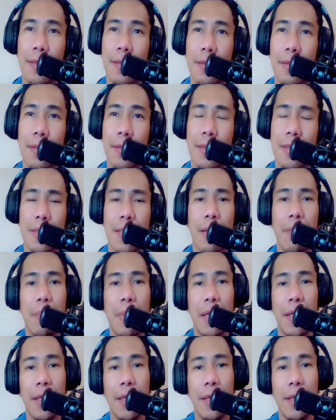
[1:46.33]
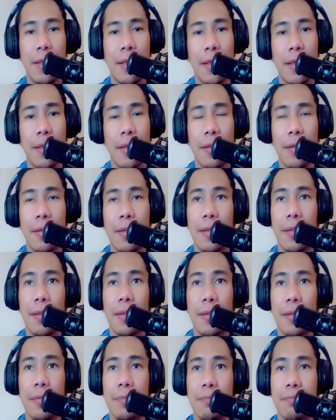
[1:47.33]
isang magiting.
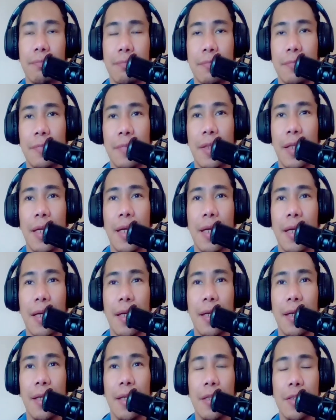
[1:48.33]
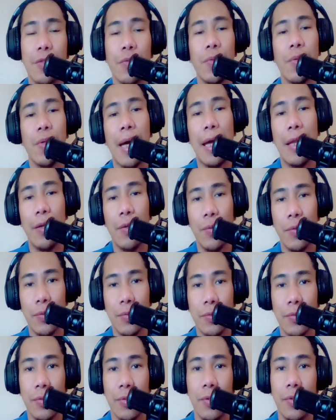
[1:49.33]
Uh, na sundalo.
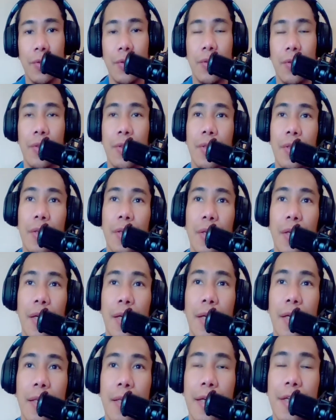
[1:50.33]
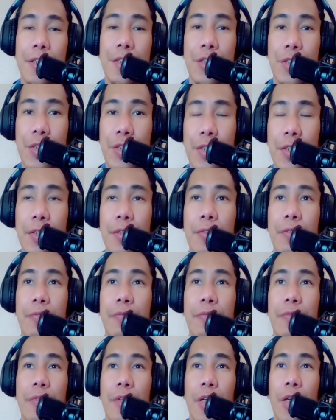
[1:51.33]
Uh,
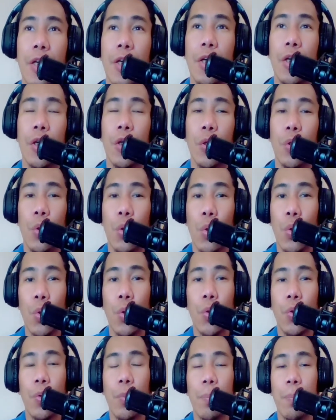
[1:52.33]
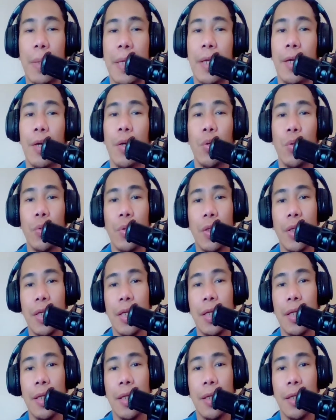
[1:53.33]
nag-serve nung panahon
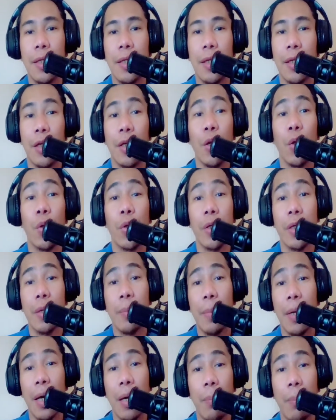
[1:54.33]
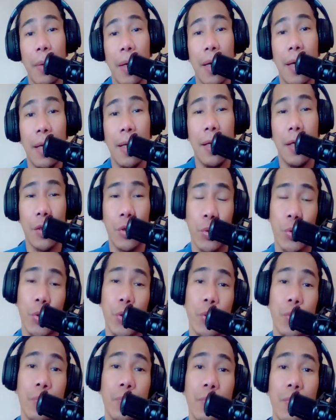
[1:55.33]
ni Gloria Macapagal
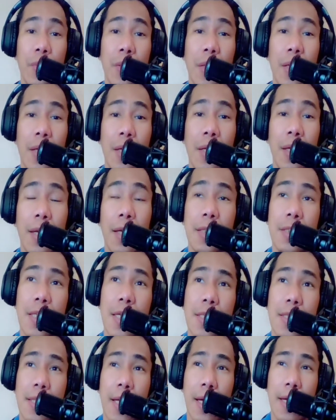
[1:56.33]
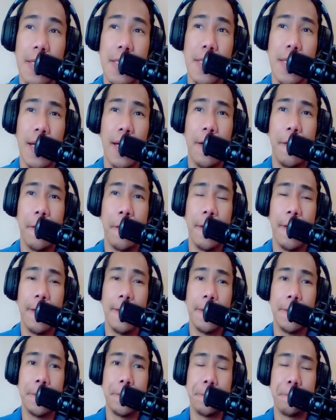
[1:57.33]
Arroyo. Isa sa kanyang
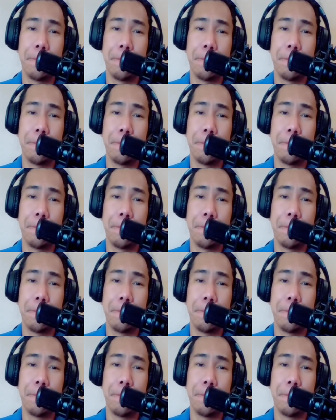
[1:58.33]
um,